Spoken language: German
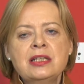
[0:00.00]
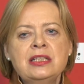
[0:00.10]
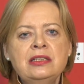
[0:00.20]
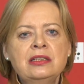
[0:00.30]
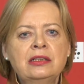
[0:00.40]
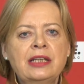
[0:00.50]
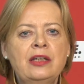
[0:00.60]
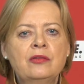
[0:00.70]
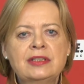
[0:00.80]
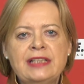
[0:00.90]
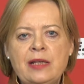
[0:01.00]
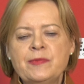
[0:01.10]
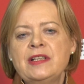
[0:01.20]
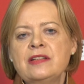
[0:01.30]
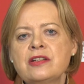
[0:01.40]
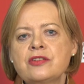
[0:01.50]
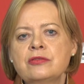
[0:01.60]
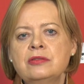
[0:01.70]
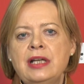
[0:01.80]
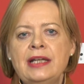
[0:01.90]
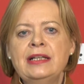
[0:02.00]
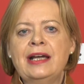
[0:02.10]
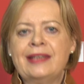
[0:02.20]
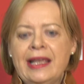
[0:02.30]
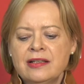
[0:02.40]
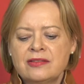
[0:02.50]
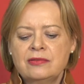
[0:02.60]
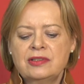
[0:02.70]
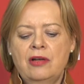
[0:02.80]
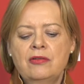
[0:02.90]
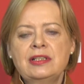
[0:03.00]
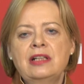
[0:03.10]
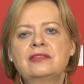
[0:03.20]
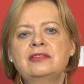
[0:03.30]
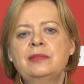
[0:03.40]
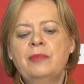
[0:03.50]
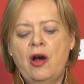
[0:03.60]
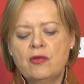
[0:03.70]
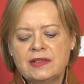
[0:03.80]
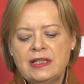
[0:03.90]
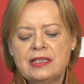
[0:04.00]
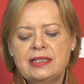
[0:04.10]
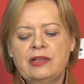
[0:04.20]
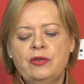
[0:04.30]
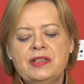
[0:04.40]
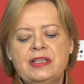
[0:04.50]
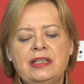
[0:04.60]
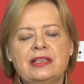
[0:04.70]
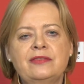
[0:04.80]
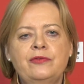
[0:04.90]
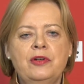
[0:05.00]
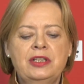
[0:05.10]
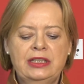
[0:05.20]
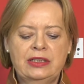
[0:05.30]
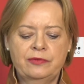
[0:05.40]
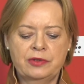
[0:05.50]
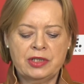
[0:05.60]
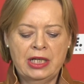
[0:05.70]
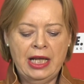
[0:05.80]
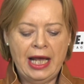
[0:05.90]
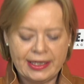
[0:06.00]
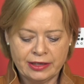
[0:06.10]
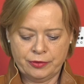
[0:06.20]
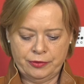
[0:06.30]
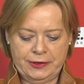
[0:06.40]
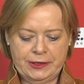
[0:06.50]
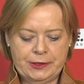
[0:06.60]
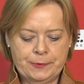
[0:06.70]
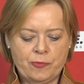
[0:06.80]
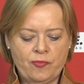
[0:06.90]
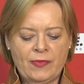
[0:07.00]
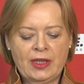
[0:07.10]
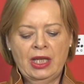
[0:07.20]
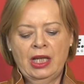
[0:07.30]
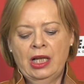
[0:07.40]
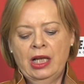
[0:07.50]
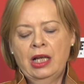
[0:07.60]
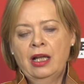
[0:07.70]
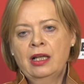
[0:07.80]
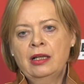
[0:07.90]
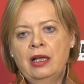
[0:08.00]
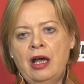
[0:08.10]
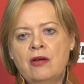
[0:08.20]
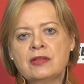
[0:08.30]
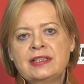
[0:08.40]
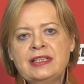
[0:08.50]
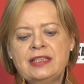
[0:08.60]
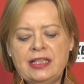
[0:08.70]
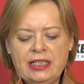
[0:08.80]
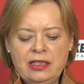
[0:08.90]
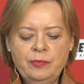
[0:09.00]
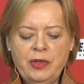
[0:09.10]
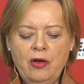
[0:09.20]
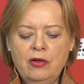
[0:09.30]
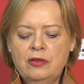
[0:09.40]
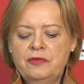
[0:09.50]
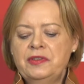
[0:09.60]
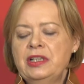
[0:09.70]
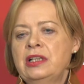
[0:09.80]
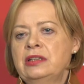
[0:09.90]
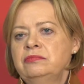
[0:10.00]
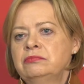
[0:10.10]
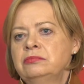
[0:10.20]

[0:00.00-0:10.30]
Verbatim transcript: Die Regierung selbst hat ja schon einen Ergänzungshaushalt zu dem Haushalt, der heute erst vorgelegt wird, angekündigt. Aus Sicht der Linken brauchen wir,